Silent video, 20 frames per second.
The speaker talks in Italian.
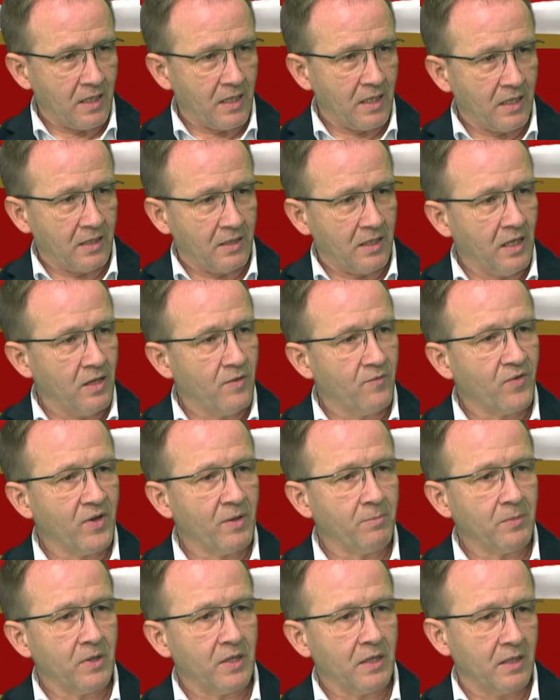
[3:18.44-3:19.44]
eh, degli
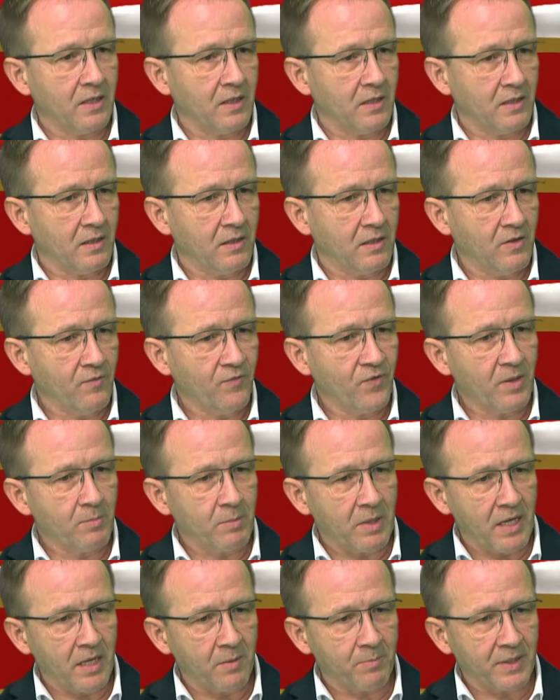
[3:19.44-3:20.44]
infer eh,
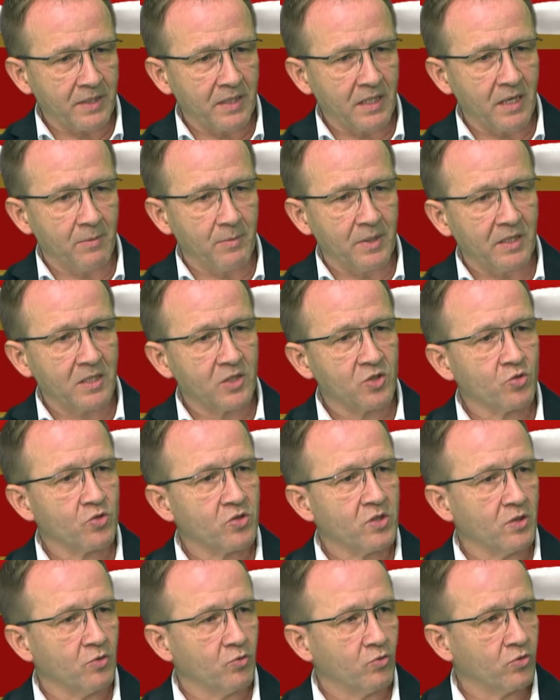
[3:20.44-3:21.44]
infermieri praticamente
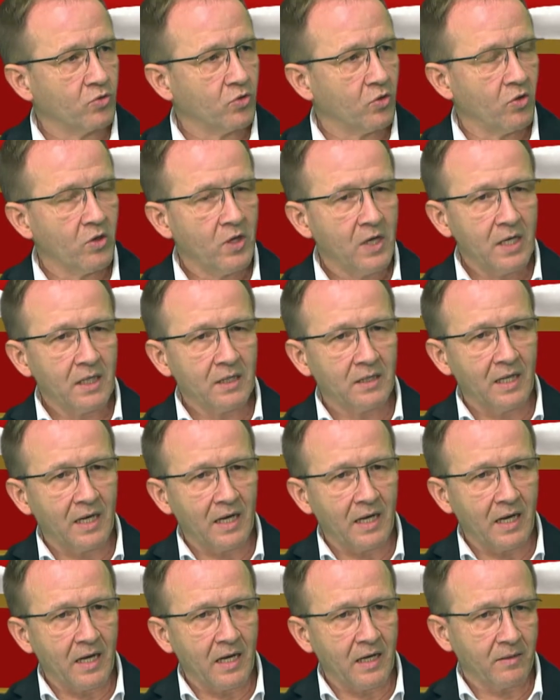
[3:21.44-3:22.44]
sostenuto
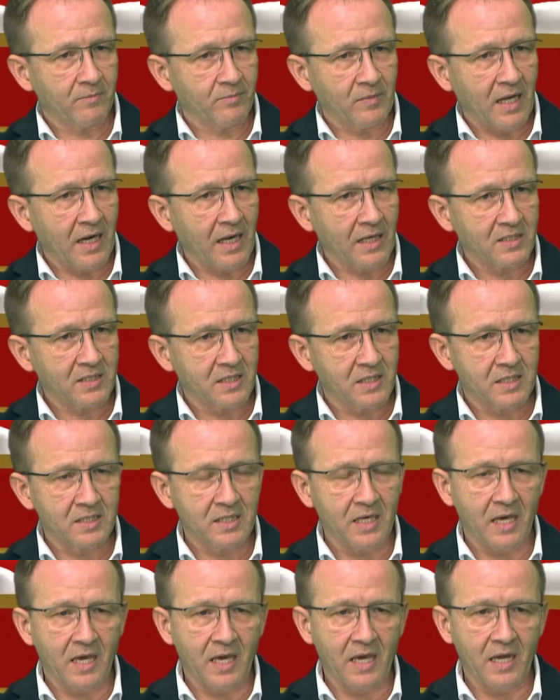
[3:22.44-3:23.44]
dalla, dalla,
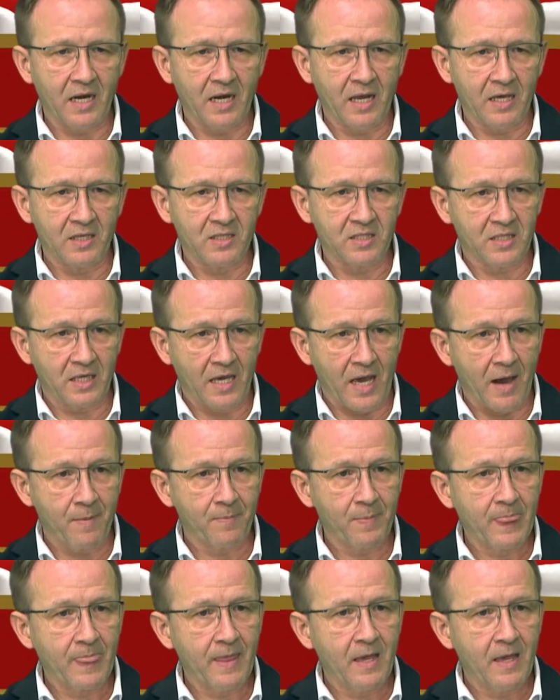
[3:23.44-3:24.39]
stessa RSA.